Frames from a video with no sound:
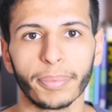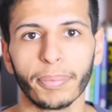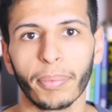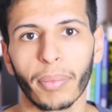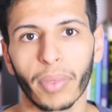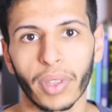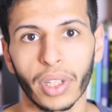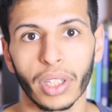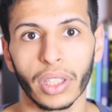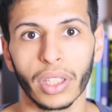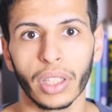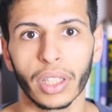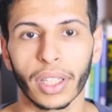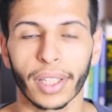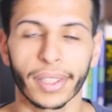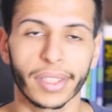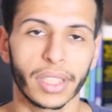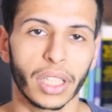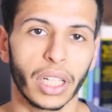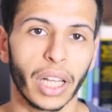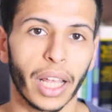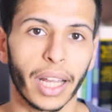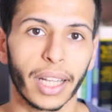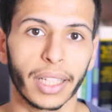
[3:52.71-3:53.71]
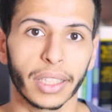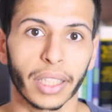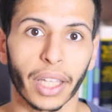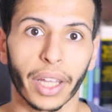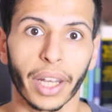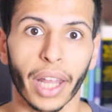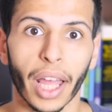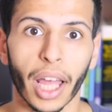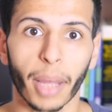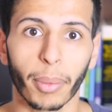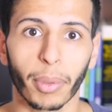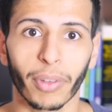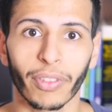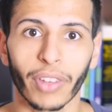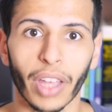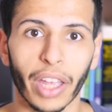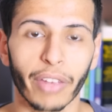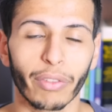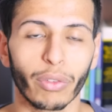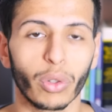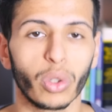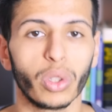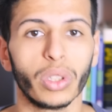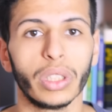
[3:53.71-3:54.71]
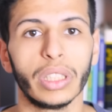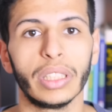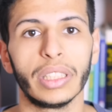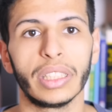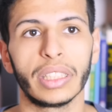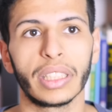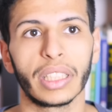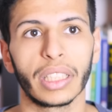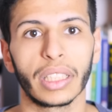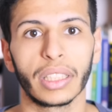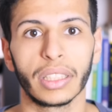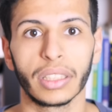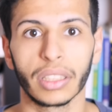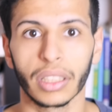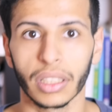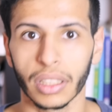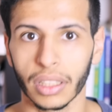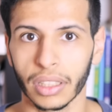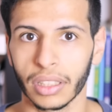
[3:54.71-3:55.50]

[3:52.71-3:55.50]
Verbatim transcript: 3 دي تاتش اللي اعلنت عنها ابل في ايفون 6